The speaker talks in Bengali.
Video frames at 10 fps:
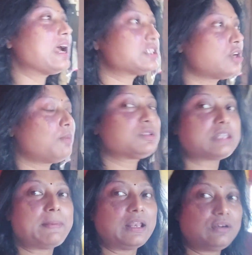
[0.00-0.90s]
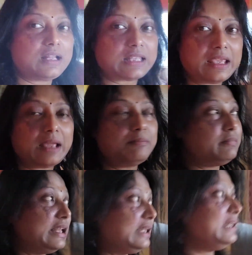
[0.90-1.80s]
আকাশের অবস্থা ভালো না তাই
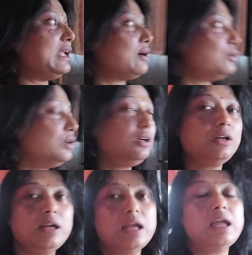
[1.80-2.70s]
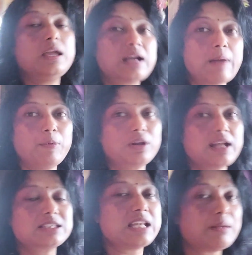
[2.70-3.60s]
মেলিনি এখনো কাপড়
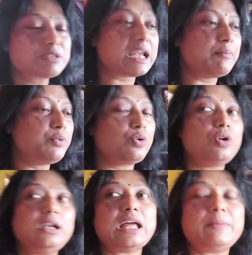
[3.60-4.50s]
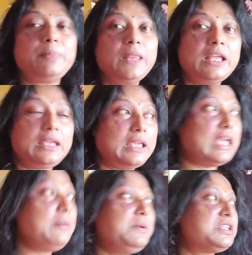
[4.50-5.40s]
কাচলাম শ্যাম্পু করলাম
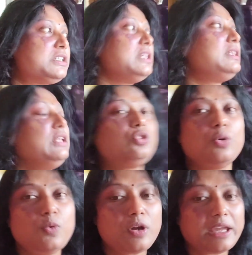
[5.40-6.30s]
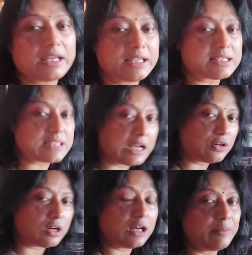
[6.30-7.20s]
এই বৃষ্টির দিন তবুও কেটকে স্নান
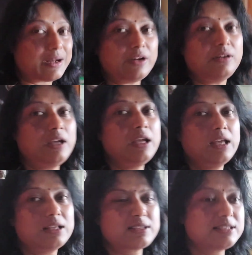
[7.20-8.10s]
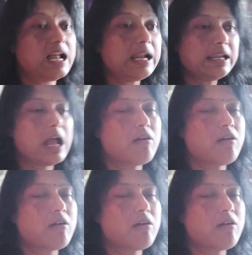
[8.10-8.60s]
করালাম কারণ স্নান না